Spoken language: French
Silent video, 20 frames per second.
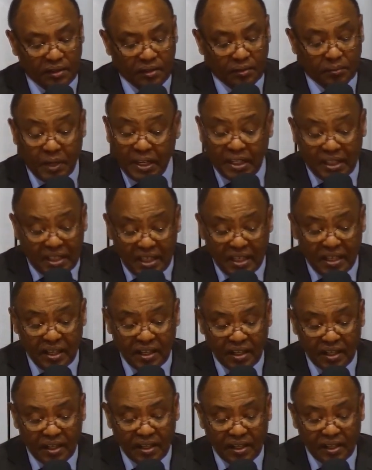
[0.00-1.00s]
Mais il dit,
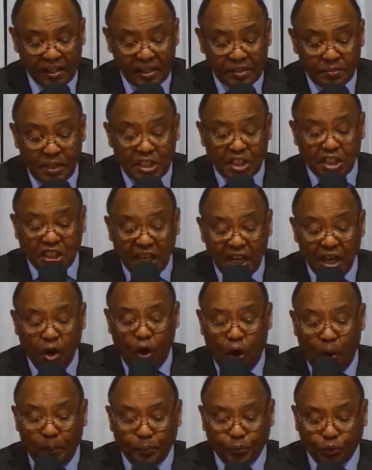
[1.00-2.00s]
mais j'ai
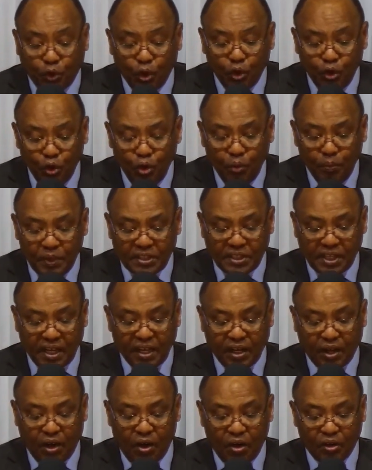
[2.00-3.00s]
obtenu
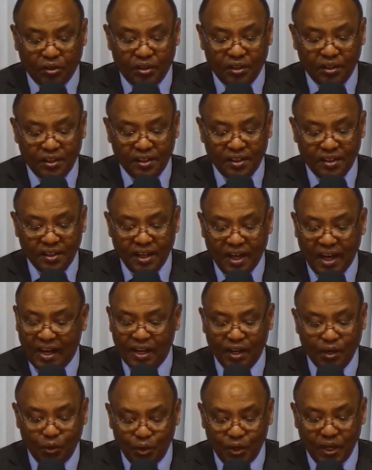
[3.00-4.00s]
miséricorde
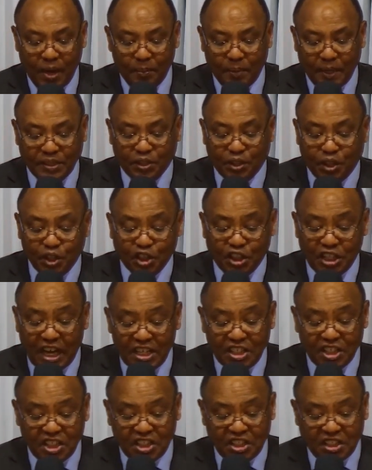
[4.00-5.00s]
Alléluia, parce que
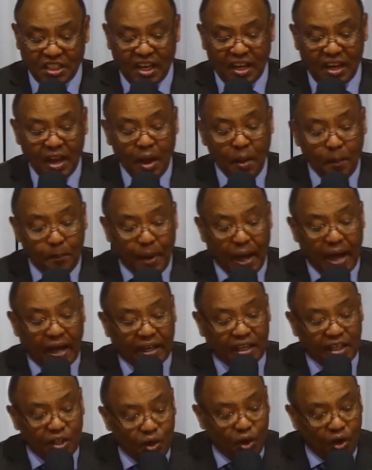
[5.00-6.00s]
j'agissais par
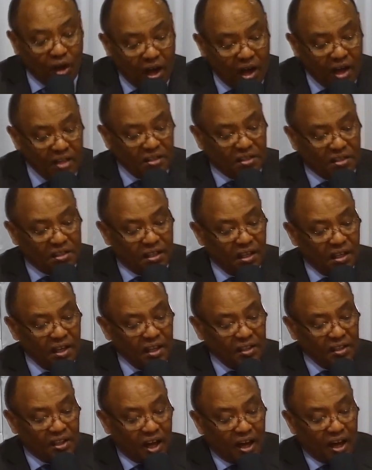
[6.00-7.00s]
ignorance
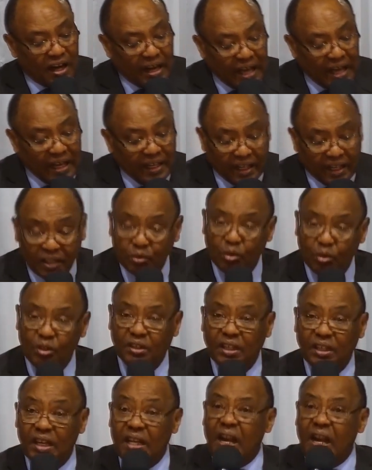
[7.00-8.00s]
dans
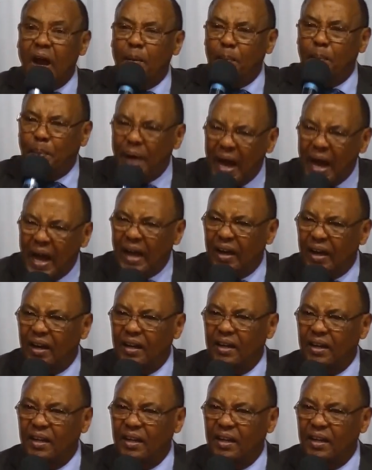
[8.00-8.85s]
l'incrédulité. Il en parle.